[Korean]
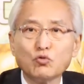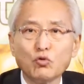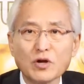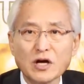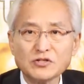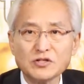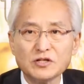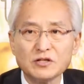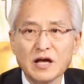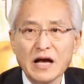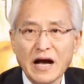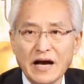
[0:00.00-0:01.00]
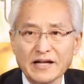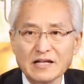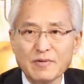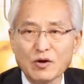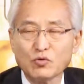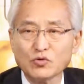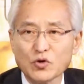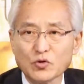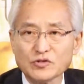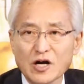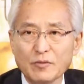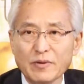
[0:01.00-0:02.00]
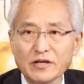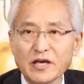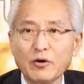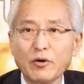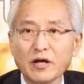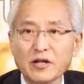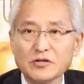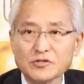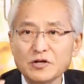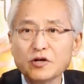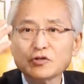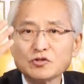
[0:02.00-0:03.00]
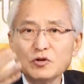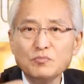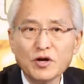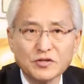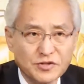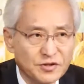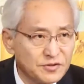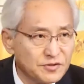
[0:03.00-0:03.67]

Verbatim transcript: 구원하시는 하나님의 구속 사업의 계획에 대해서 설명했어요.